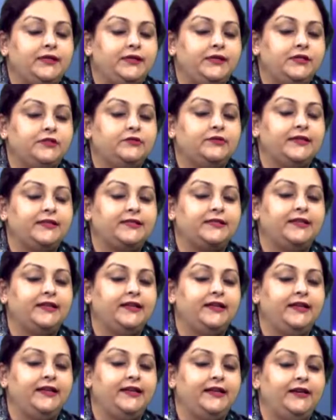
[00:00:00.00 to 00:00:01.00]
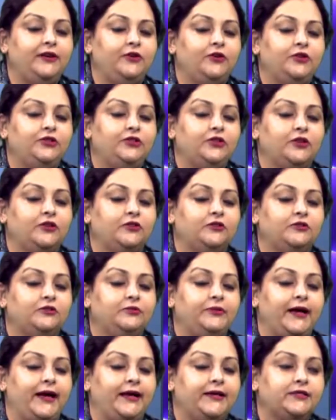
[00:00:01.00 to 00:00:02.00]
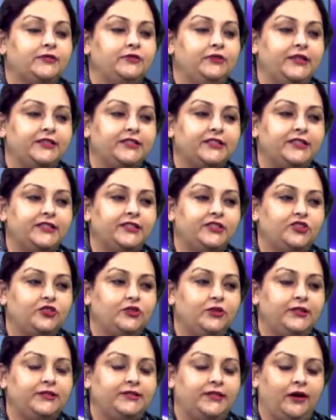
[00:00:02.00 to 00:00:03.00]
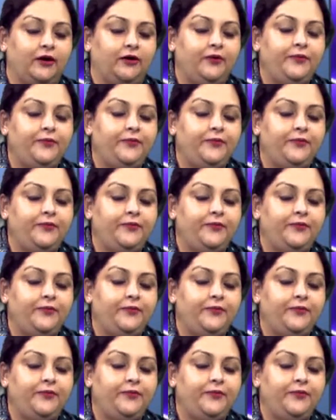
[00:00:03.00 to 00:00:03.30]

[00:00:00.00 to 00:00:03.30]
ইন্টারেস্টিংলি যখন তুমি আইসোলেশনে চলে যাও